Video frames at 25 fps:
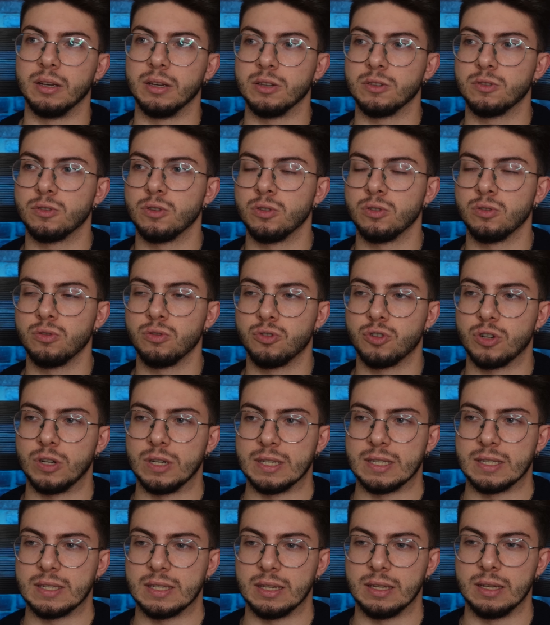eh, sono
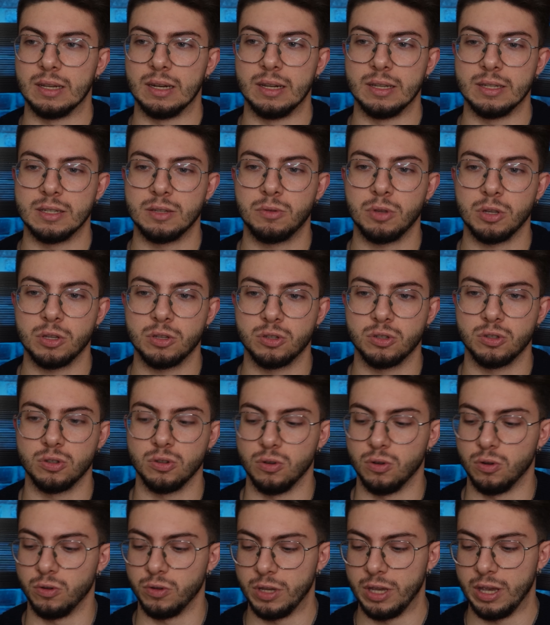successe delle
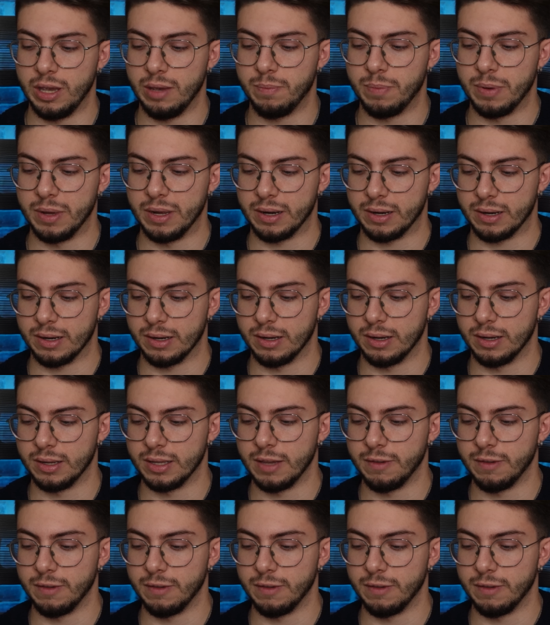situazioni per eh,